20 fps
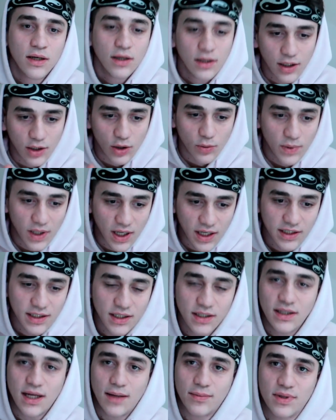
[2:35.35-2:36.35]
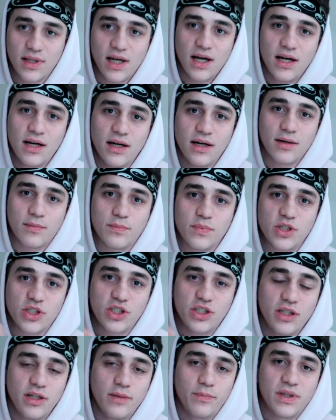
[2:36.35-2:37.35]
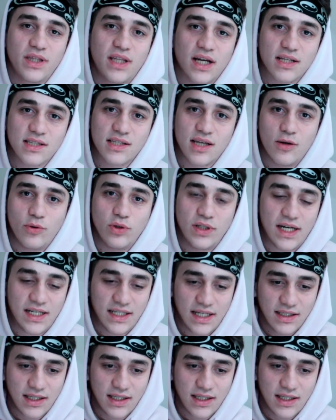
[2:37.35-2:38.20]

لانه بالاخير انت عم تتاخر بالشيء اللي بدك تسويه يعني